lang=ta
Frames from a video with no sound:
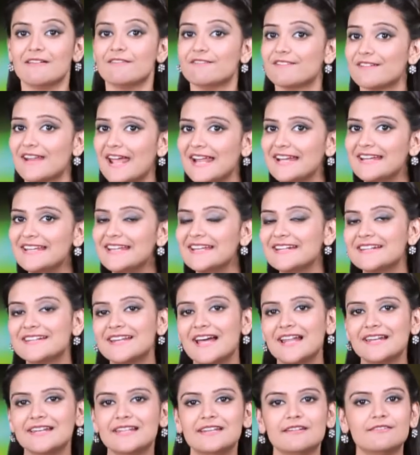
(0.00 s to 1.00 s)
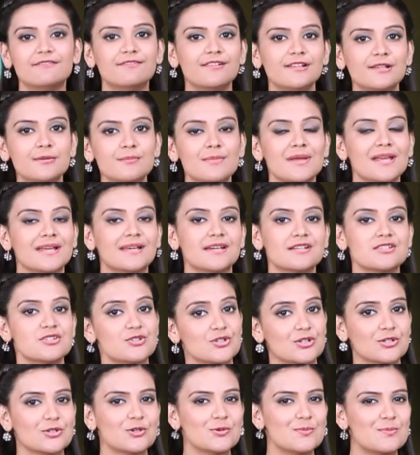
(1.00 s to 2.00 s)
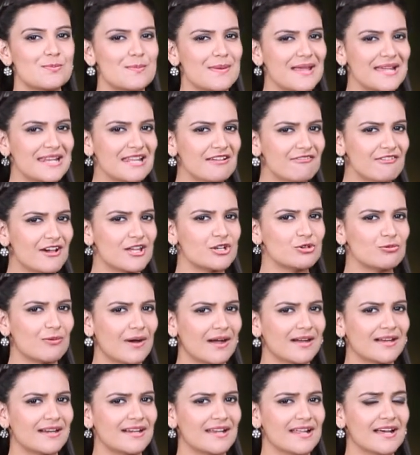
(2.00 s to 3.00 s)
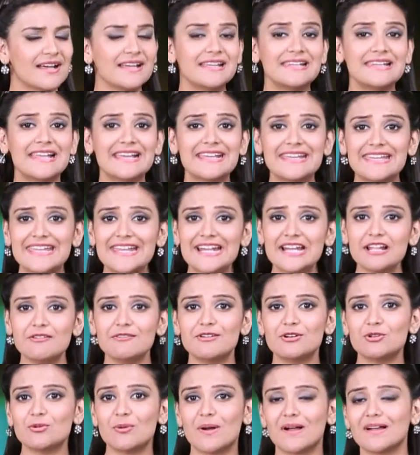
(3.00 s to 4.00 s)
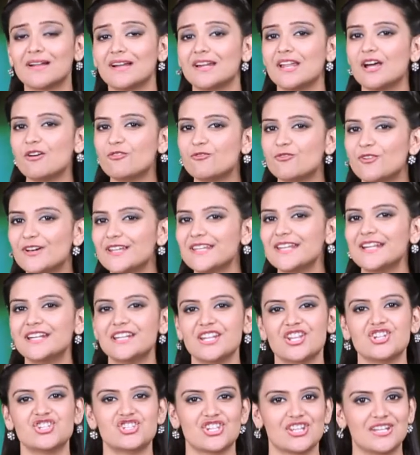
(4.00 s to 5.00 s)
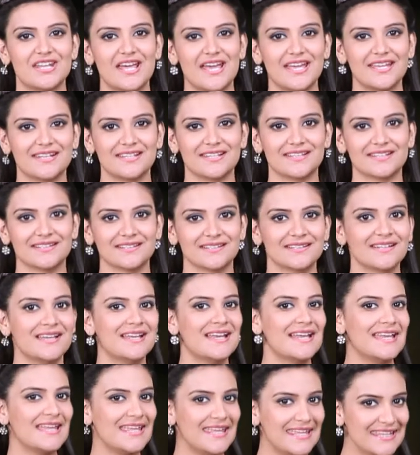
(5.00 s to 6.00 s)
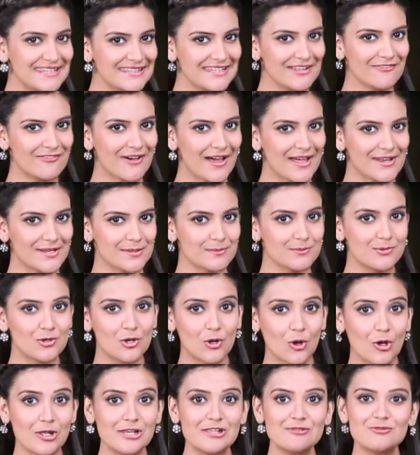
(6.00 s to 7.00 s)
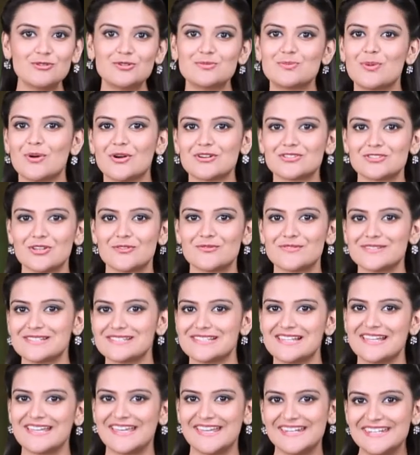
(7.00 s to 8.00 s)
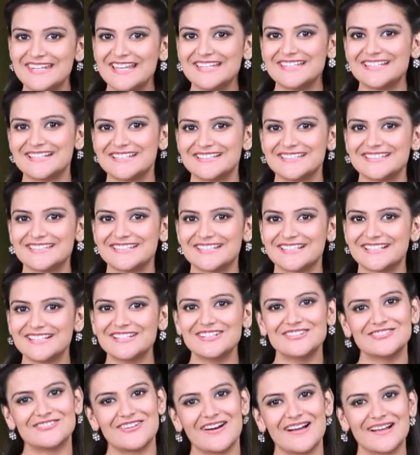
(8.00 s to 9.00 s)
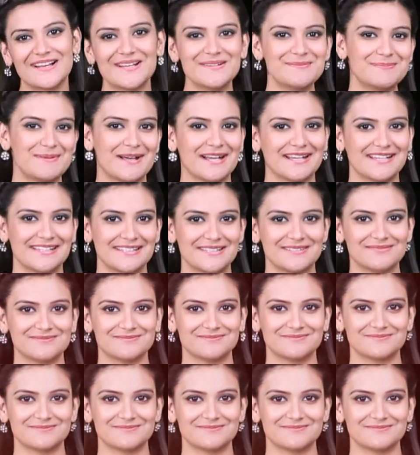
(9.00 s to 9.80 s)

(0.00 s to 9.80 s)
ஃப்ரைடே என்றாலே ஃபிலிம் மேக்கர்ஸுக்கும் மேலே வருவாங்களா இல்லை கீழே விழுவாங்களா ஒரே டென்ஷன் தான் இருக்குது இந்த வாரம் காலிவுட் பாக்ஸ் ஆஃபீஸில் என்ன நடந்திருக்கு வாங்க பார்க்கலாம்